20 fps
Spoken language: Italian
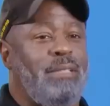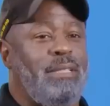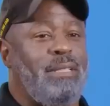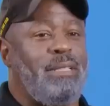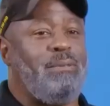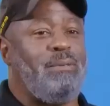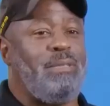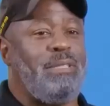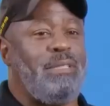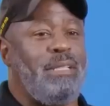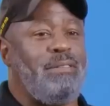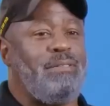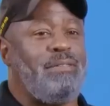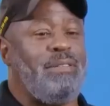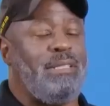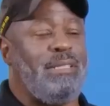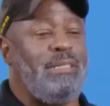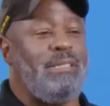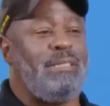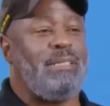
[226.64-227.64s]
Direi
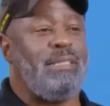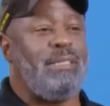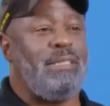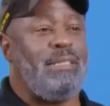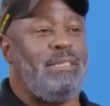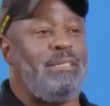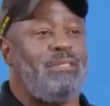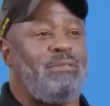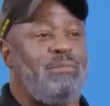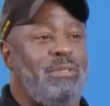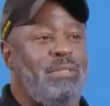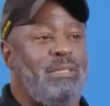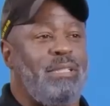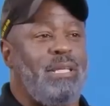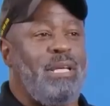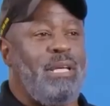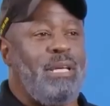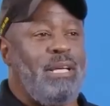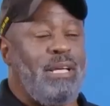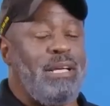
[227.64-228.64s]
sicuramente che questo era
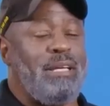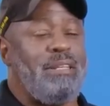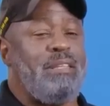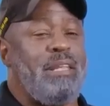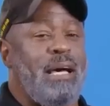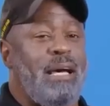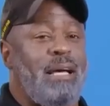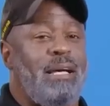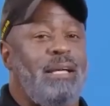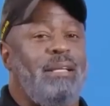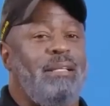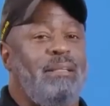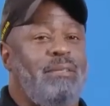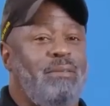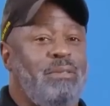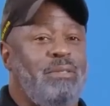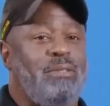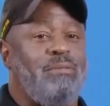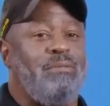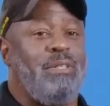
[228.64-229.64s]
un 9 in termini
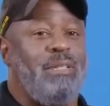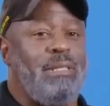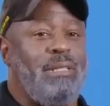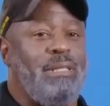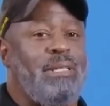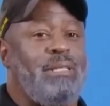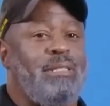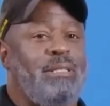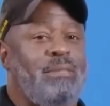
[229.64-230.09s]
di realismo.